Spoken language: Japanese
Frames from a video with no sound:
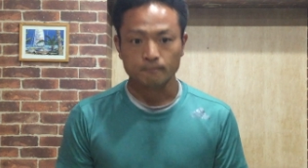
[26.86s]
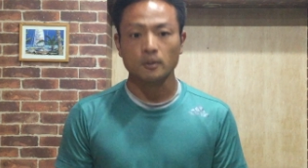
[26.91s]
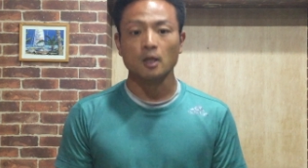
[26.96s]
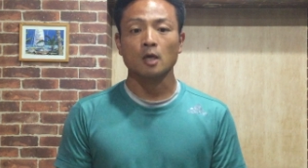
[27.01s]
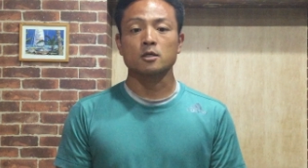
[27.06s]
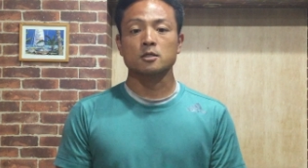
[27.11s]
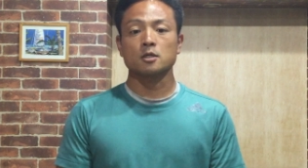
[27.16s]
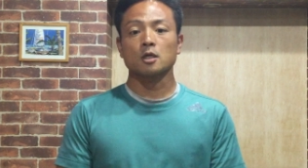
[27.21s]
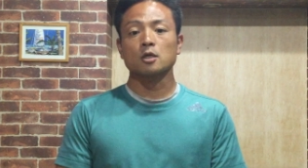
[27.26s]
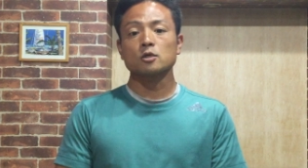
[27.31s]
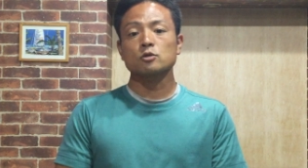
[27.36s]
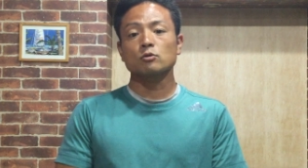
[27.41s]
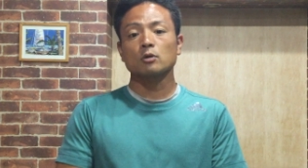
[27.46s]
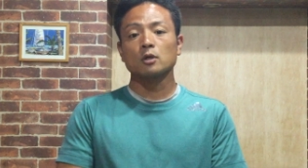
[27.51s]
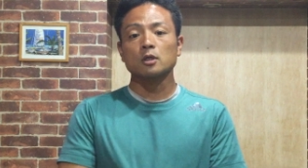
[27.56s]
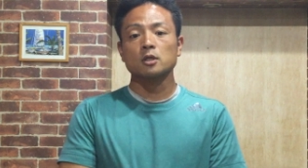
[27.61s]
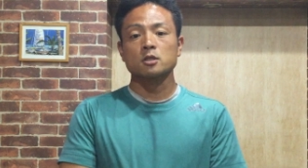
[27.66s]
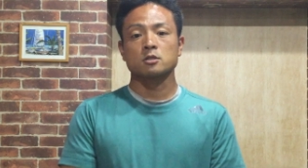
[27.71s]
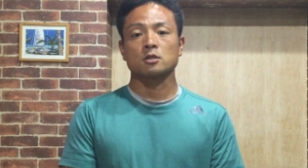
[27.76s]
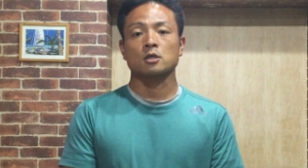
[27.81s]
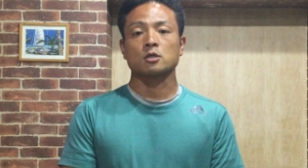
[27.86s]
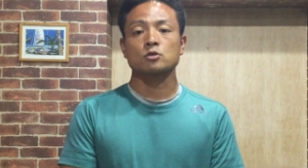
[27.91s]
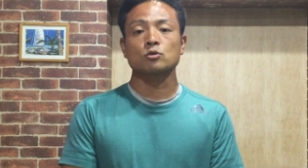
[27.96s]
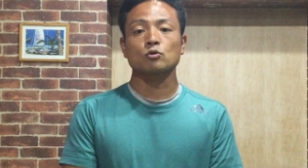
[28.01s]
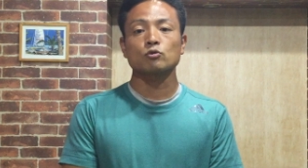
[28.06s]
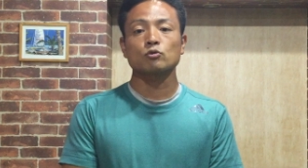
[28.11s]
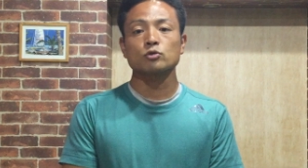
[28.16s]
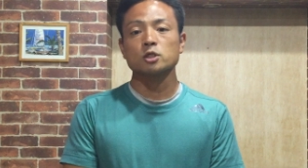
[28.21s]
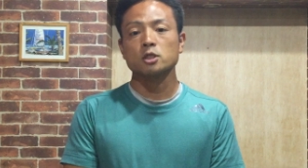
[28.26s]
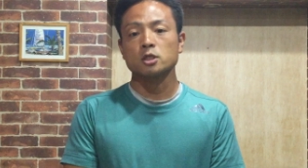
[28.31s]
で最初はですね
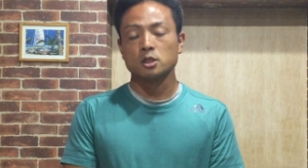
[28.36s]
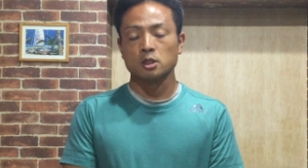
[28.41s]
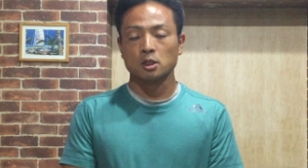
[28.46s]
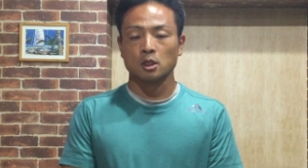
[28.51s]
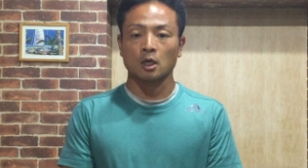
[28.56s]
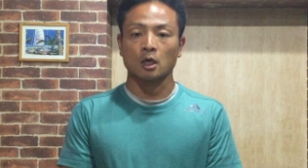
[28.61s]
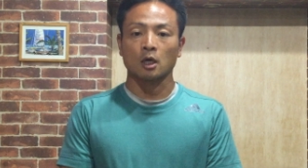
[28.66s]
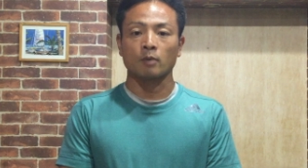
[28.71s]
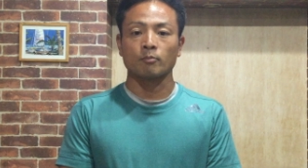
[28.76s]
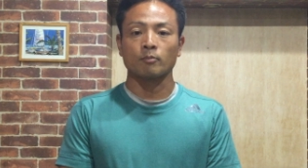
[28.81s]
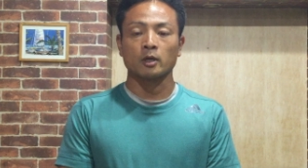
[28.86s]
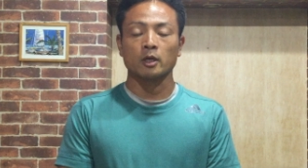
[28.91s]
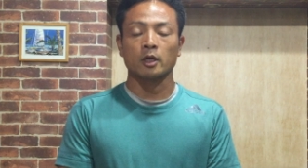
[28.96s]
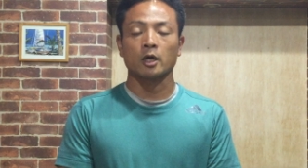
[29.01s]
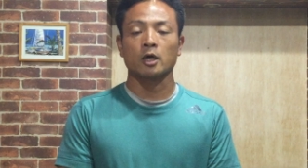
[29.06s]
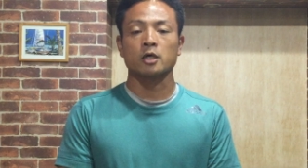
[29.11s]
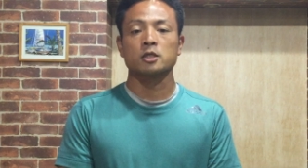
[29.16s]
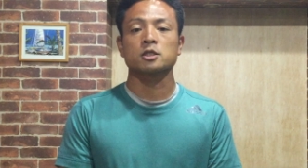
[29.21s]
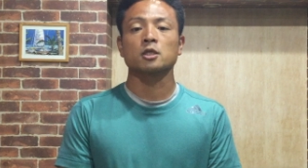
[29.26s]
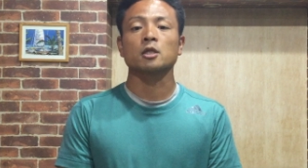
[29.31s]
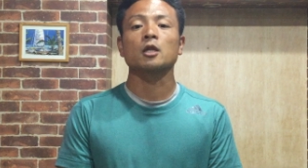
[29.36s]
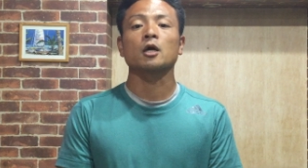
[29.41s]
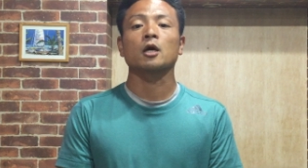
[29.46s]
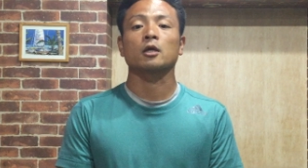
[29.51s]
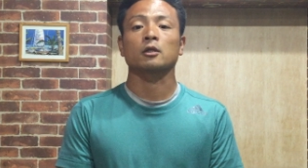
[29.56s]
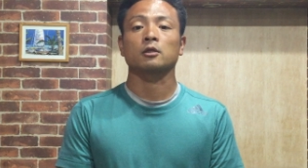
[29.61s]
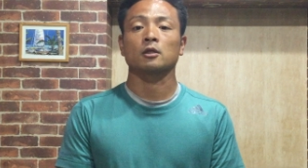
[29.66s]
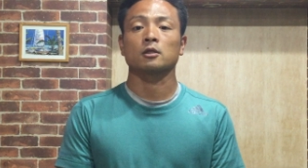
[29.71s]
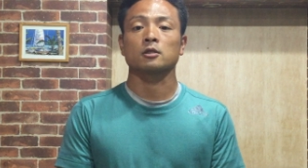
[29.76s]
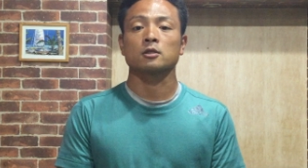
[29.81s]
少ししかあんまり走れな
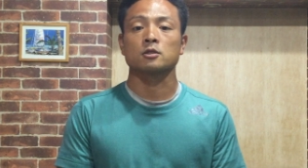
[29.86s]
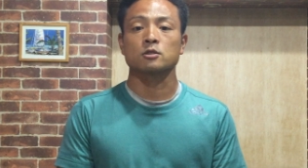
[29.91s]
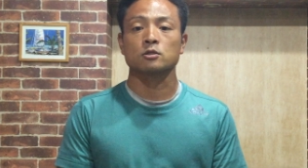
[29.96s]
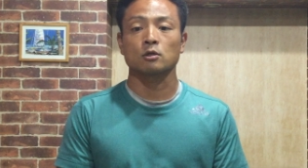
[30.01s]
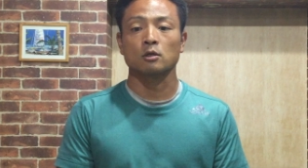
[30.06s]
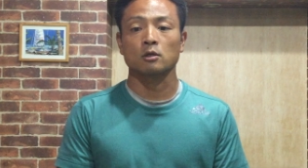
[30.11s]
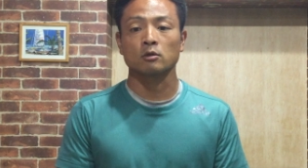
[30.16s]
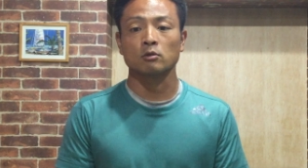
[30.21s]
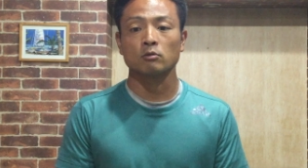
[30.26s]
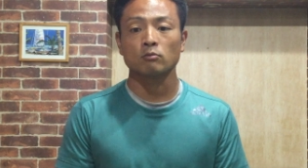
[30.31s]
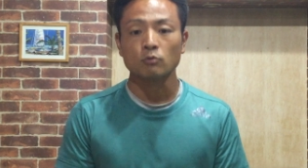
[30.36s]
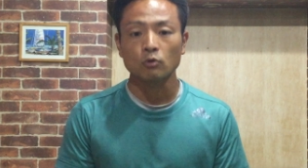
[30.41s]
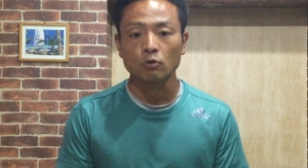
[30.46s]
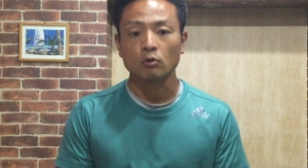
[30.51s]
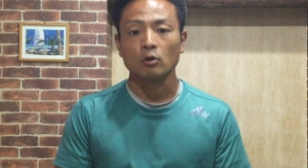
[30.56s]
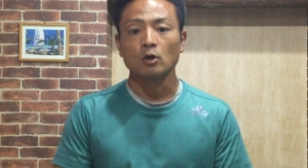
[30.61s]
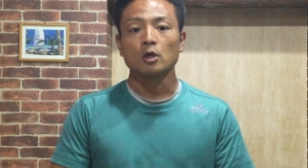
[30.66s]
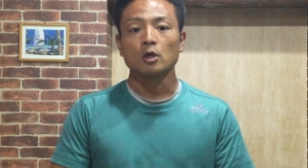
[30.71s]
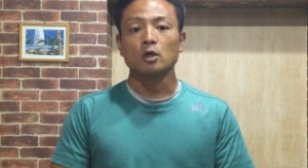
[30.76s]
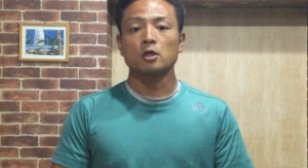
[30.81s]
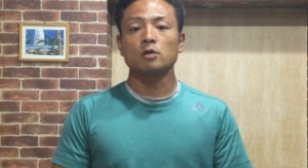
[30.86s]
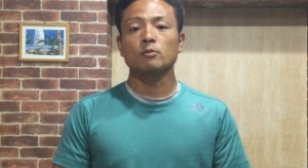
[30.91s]
かったんですけれども